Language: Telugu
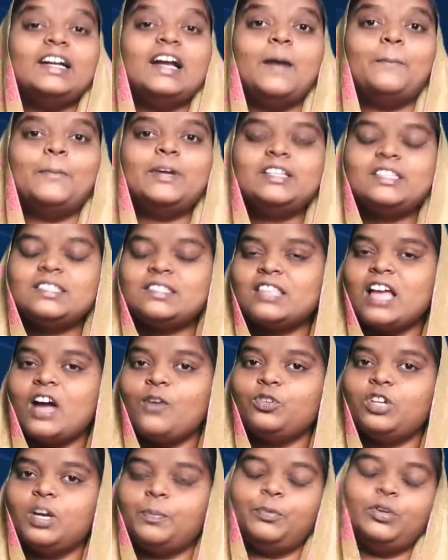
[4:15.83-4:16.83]
గమనిస్తూ
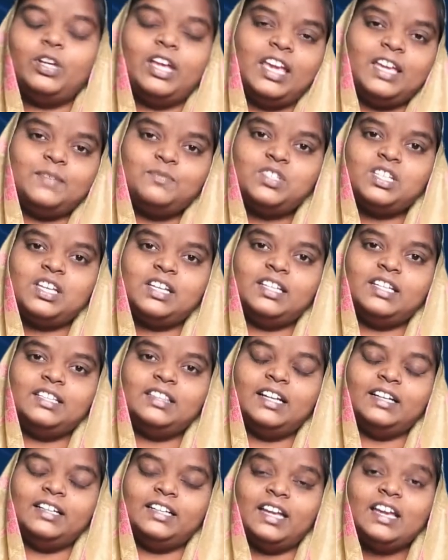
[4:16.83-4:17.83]
ఉన్నప్పుడు ఏం
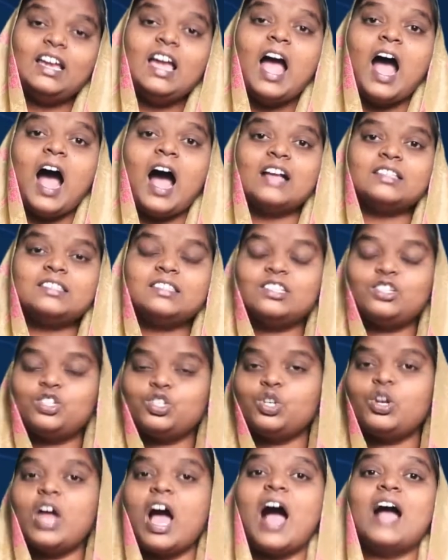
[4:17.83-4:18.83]
జరిగిందంటే ఆ
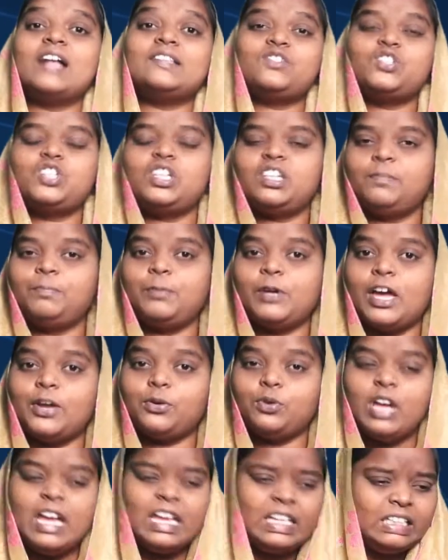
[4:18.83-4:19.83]
శిష్యులు
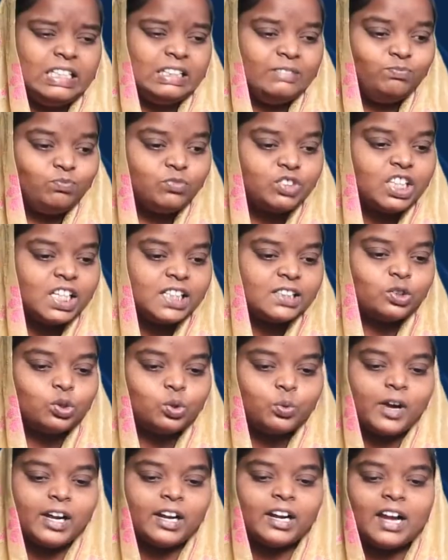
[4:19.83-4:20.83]
ఆశ్చర్యపోయారు ఇంత
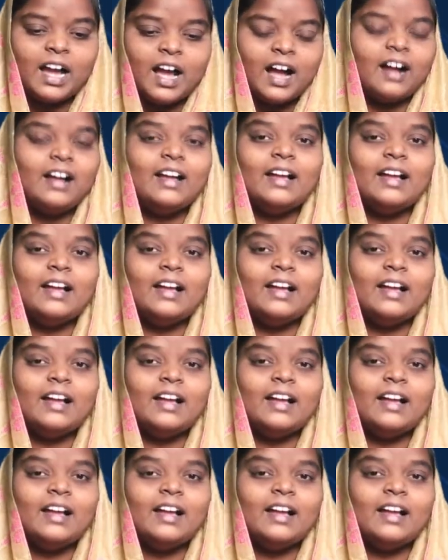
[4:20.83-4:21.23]
త్వరగా